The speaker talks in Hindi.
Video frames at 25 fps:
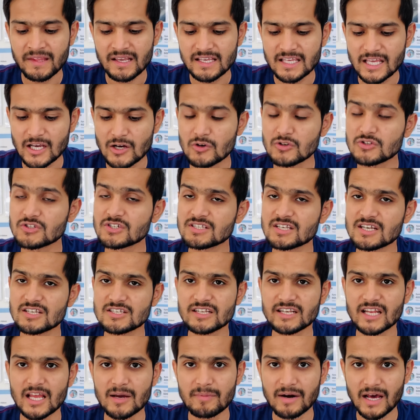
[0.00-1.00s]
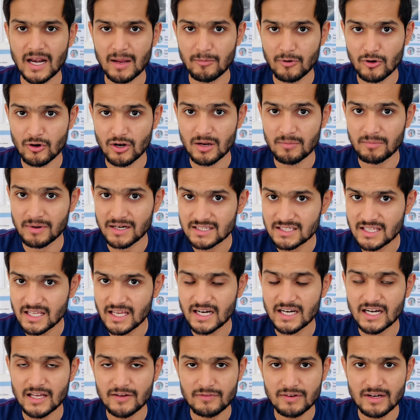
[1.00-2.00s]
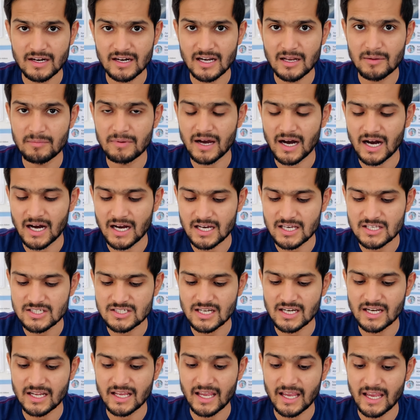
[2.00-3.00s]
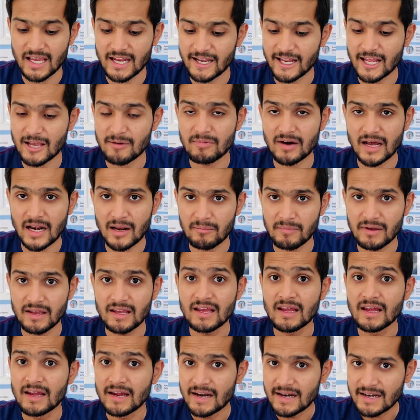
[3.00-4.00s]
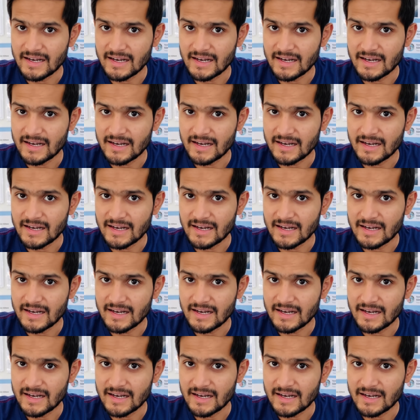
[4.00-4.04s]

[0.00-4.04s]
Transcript: ये कुछ चीज़ें जिनके बारे में उन्होंने बात किया डेफिनेटली मैं आगे चल के इनके बारे में